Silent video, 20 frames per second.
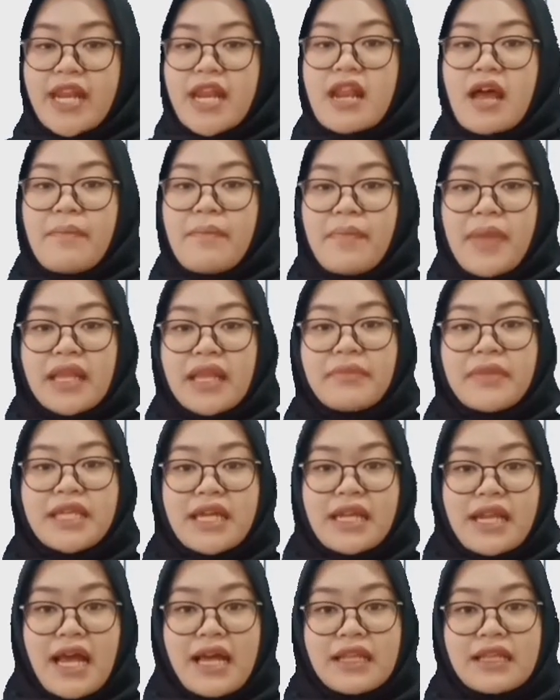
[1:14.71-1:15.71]
dan dapat
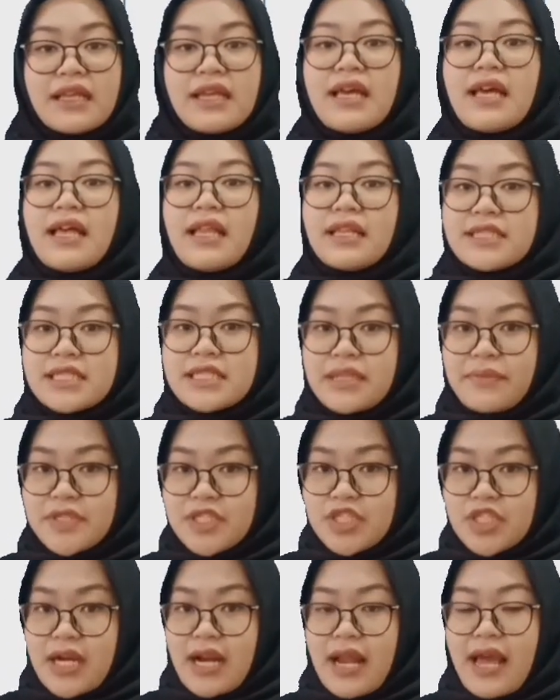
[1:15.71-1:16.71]
menyerang sistem
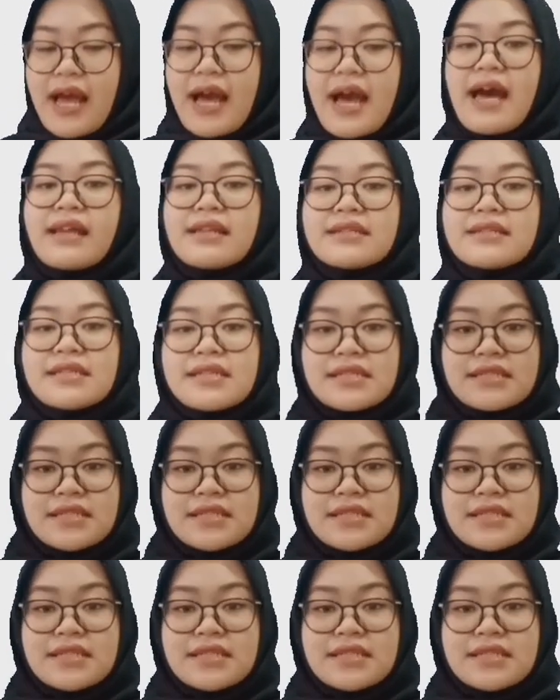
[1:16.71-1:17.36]
pencernaan,